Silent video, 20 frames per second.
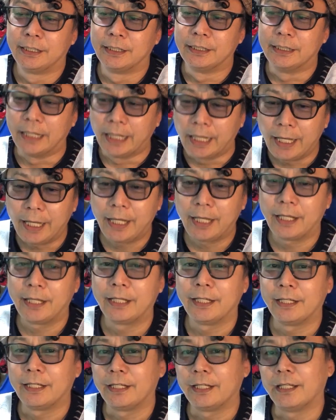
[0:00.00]
ね
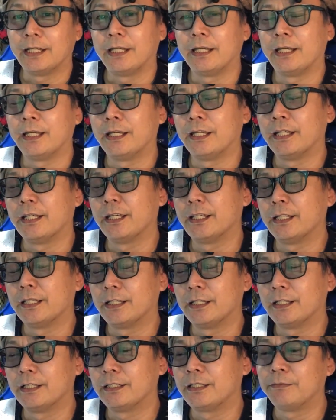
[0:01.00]
え、えー
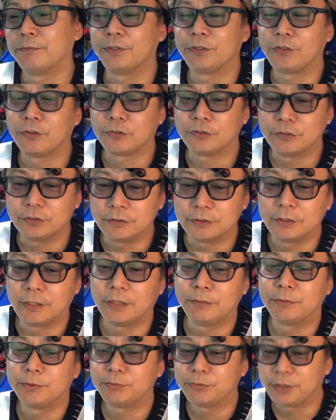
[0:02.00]
えー、デビュー曲
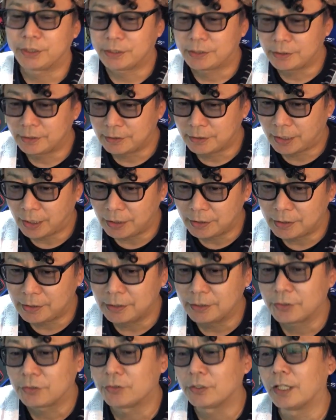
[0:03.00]
MV 解
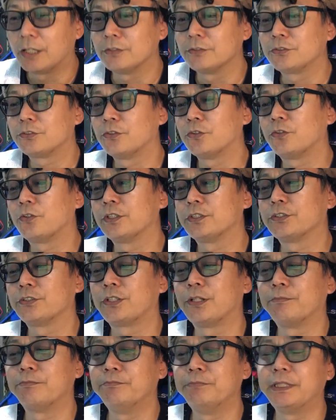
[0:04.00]
禁となるとこれちょっ
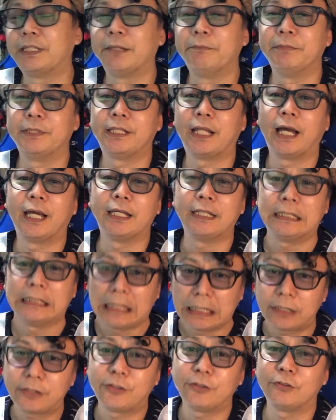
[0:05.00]
と見てみたい
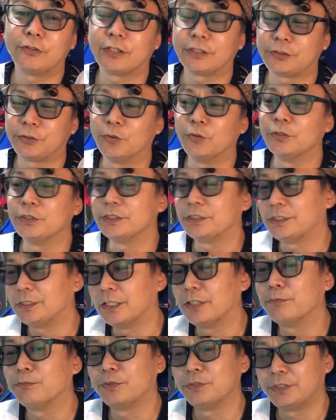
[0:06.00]
なというのが正直
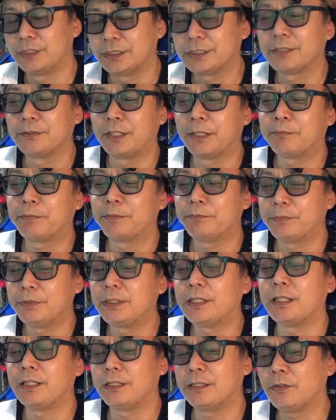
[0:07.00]
な思いでしたけどやっぱ見
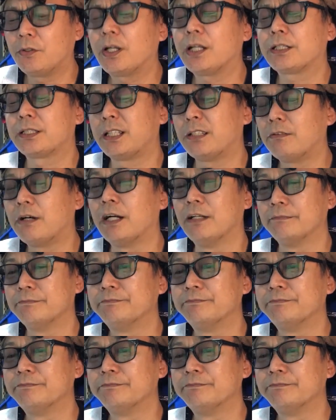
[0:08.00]
てよかったわ